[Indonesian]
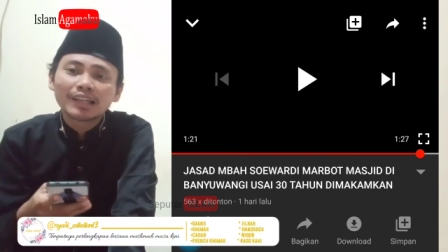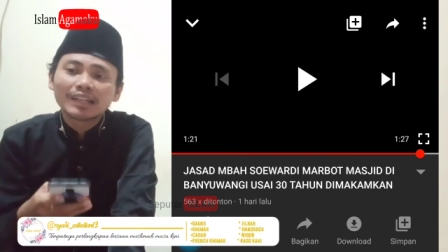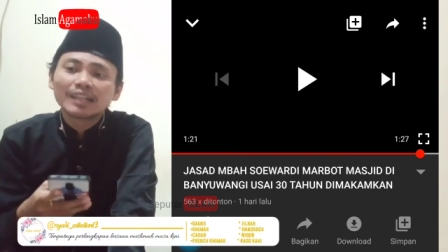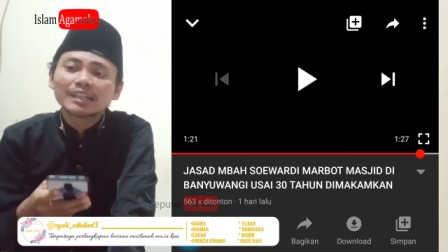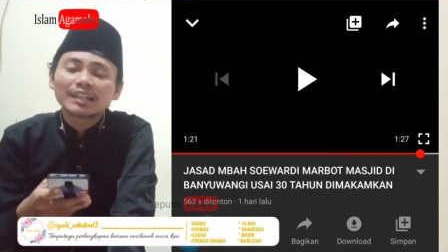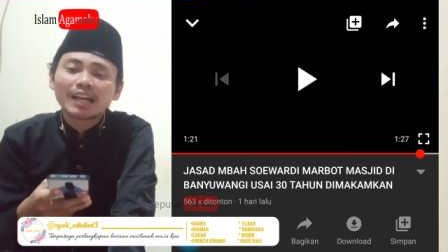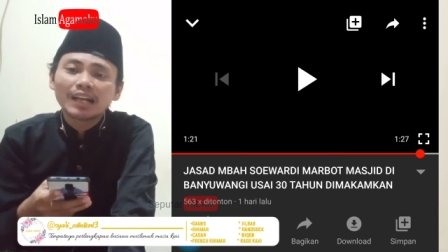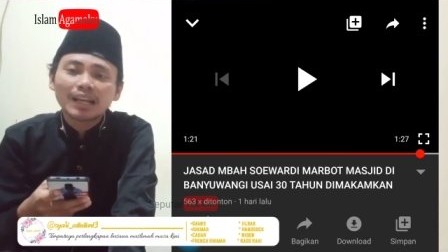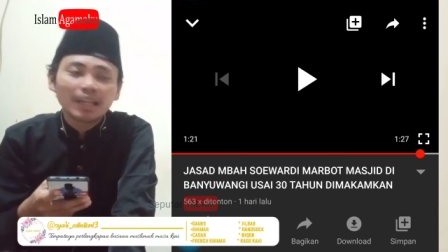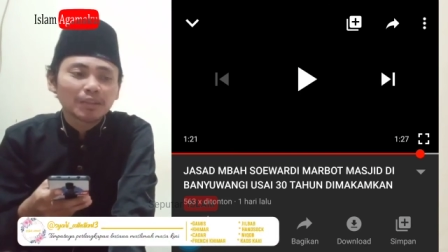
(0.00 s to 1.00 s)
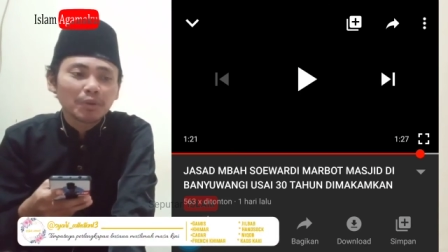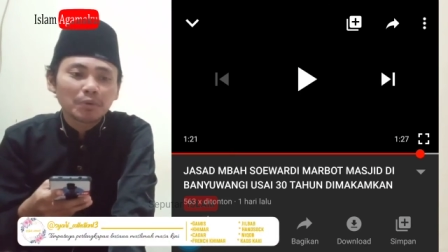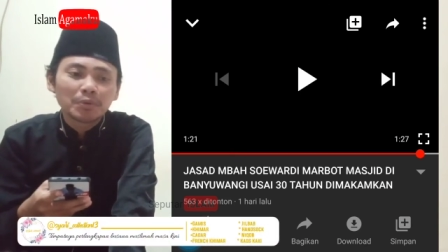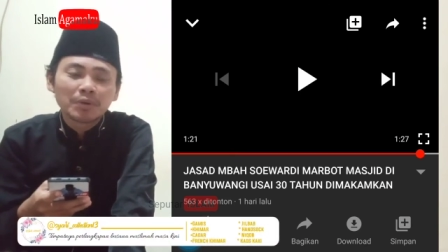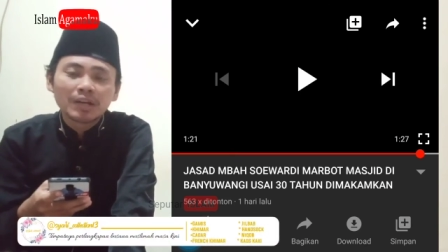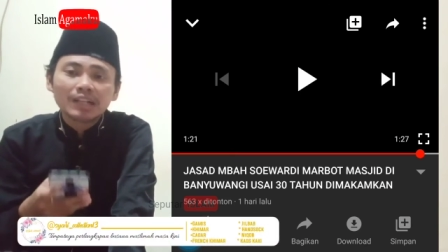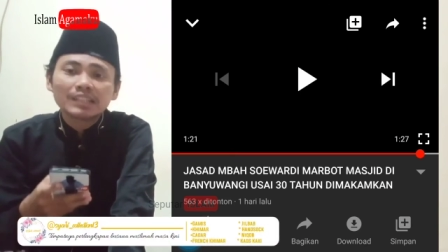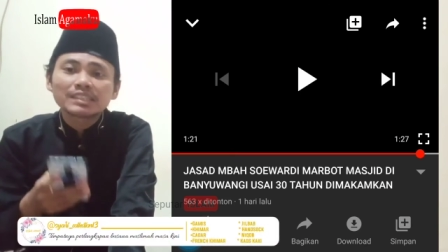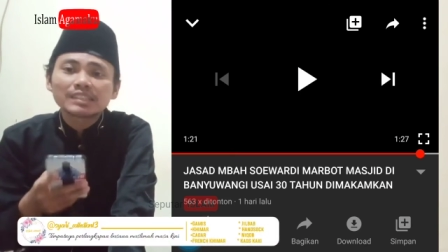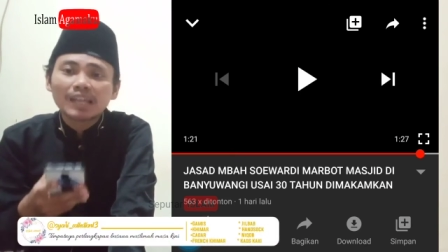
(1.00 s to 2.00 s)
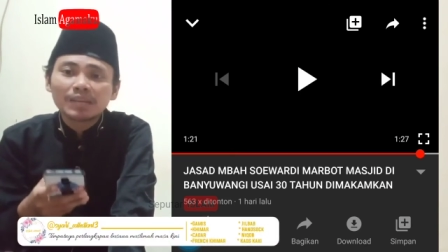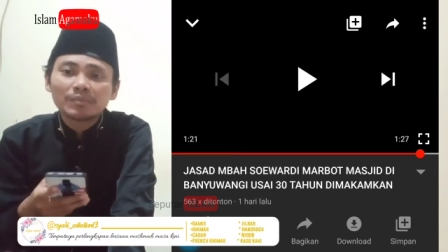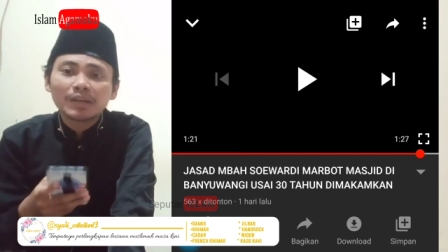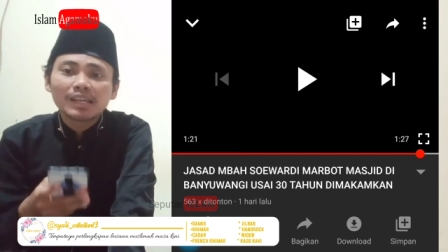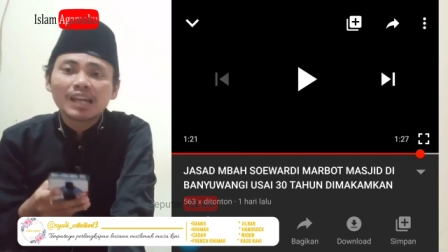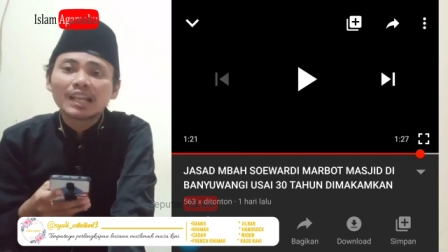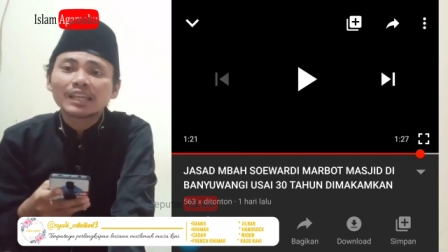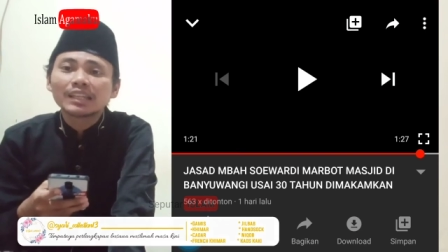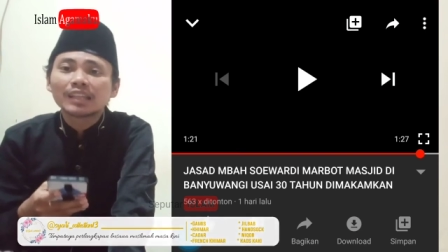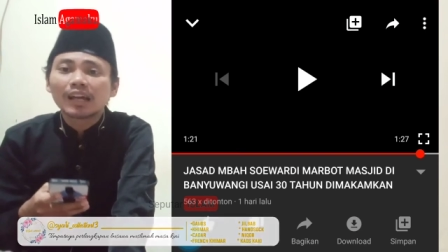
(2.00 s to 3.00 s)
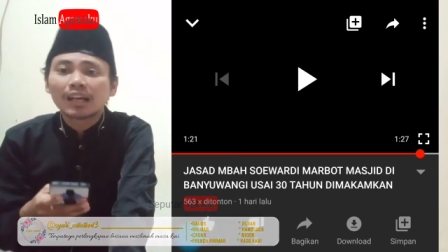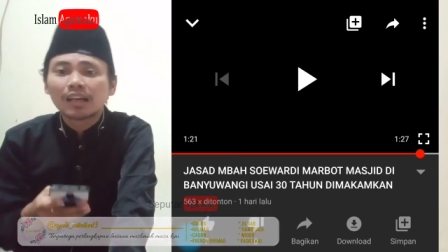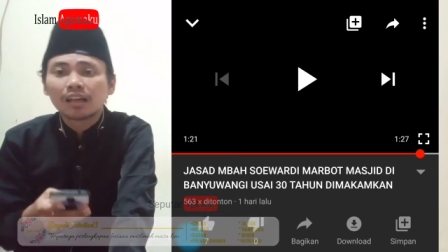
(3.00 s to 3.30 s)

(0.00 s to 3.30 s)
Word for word: kenang-kenangan atau kesan bagi anak kita